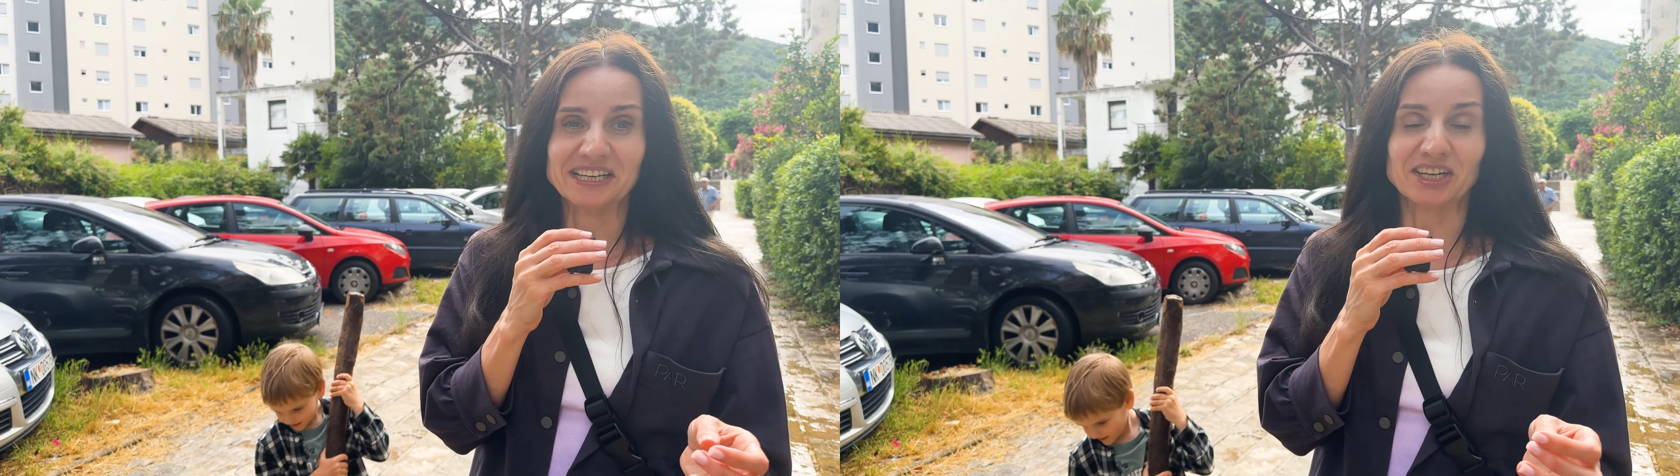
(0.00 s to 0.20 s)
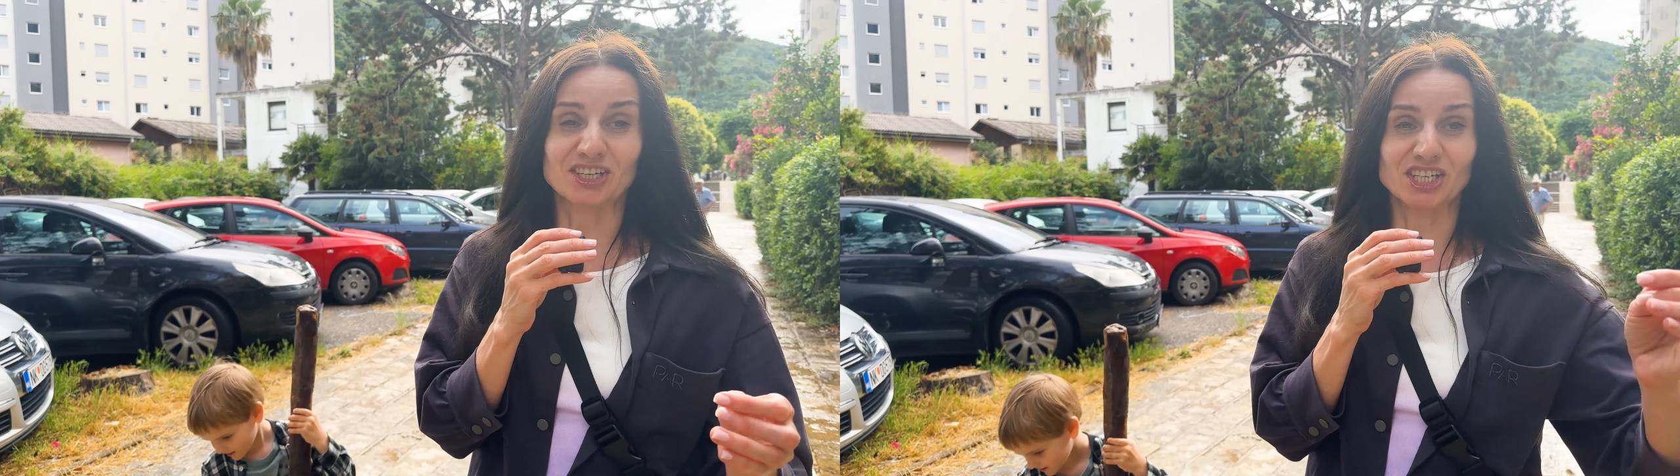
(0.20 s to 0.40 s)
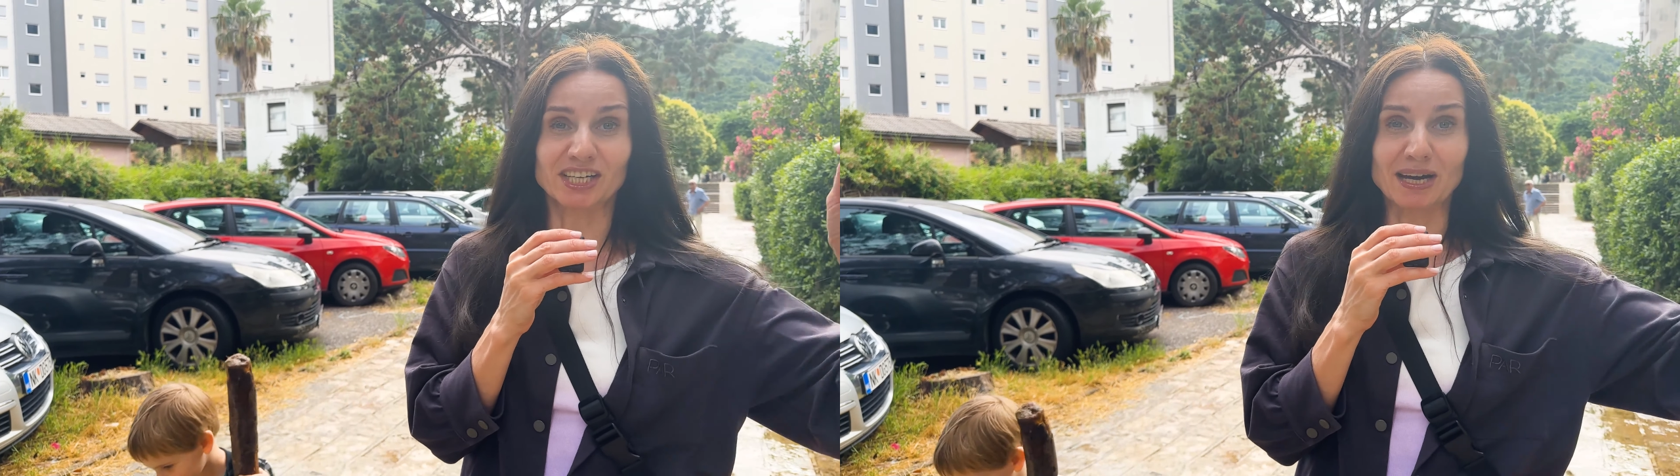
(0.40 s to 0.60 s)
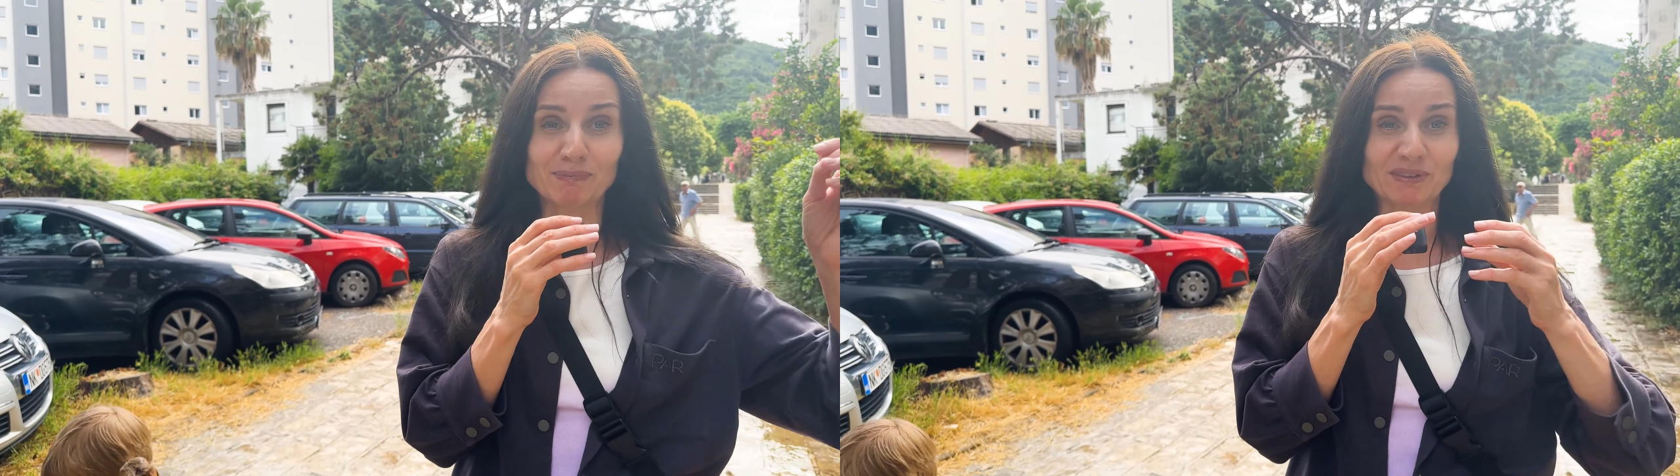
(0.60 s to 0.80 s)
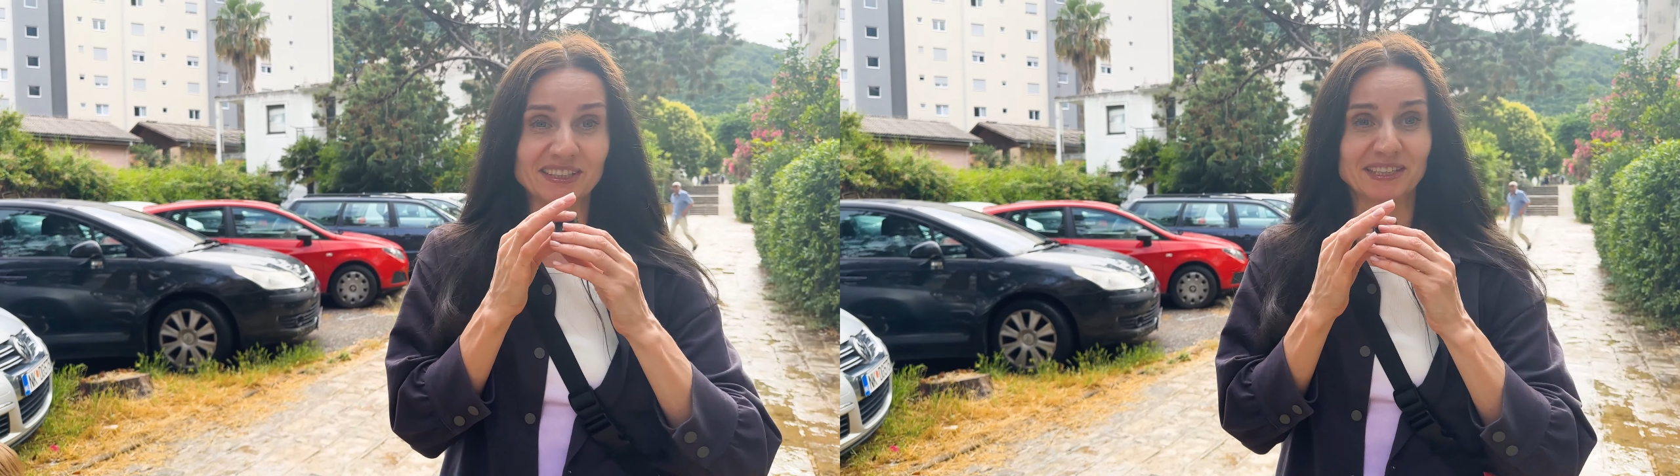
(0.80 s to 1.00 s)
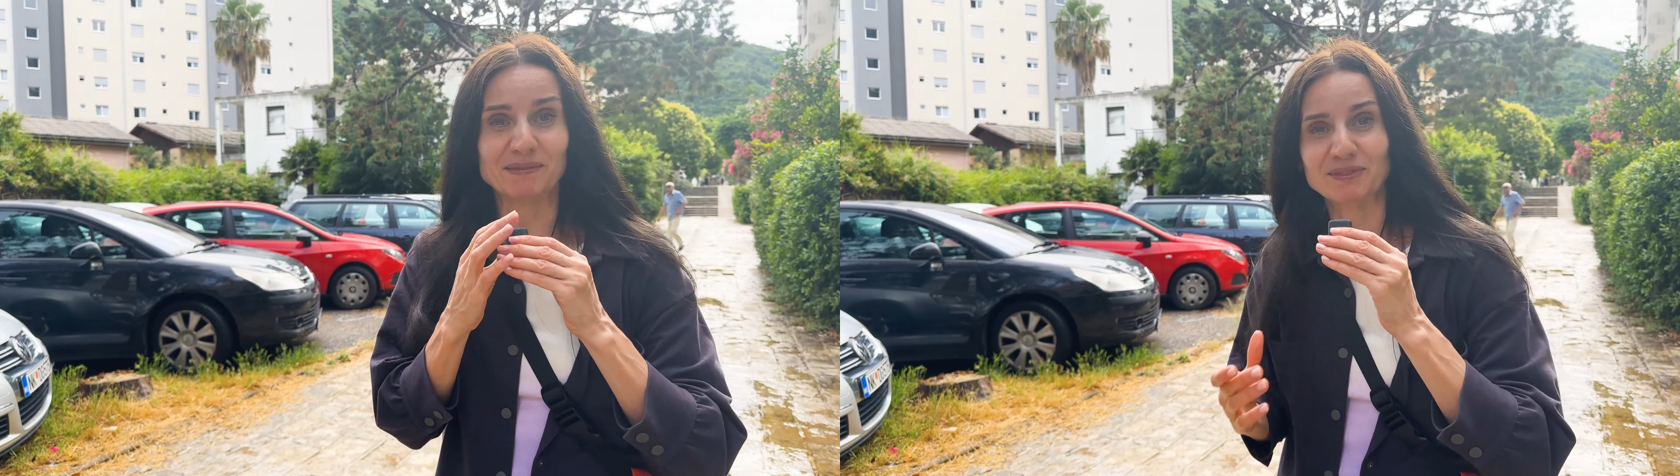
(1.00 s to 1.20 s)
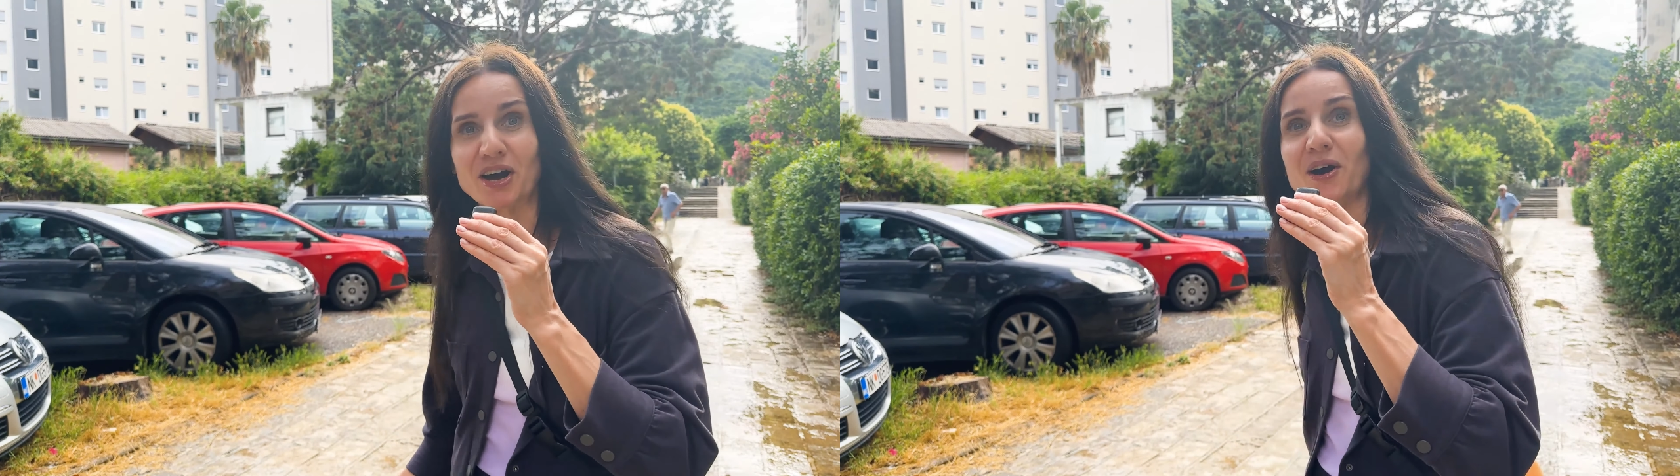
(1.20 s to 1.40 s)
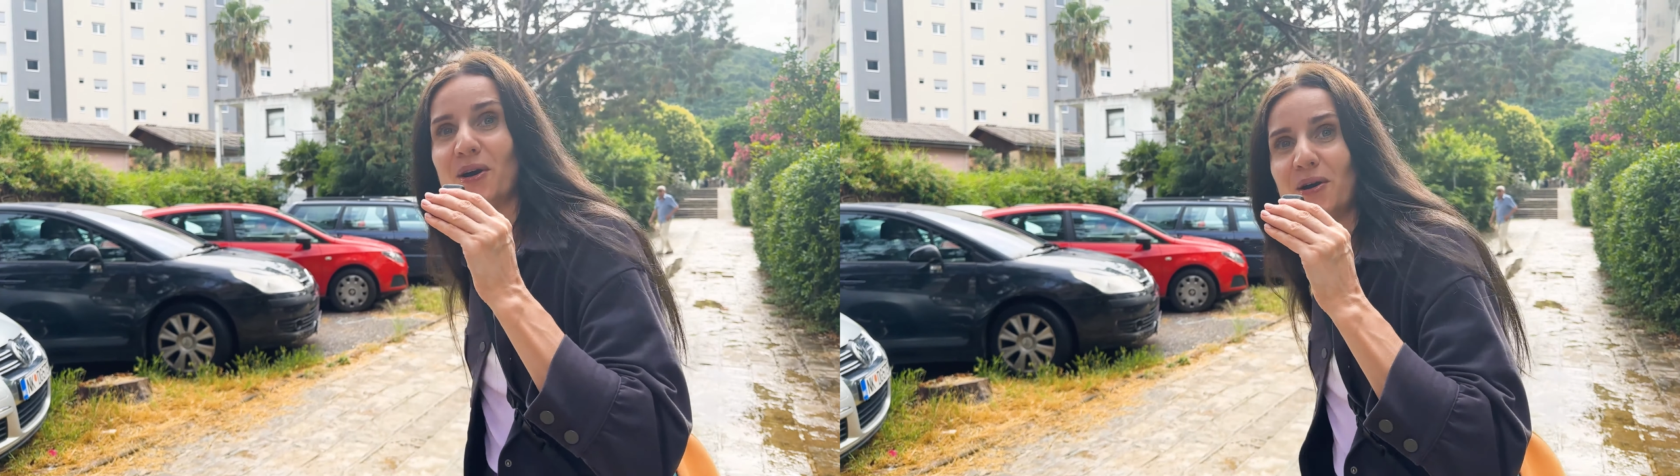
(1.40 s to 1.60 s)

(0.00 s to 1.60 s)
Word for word: Как Шарапова там, да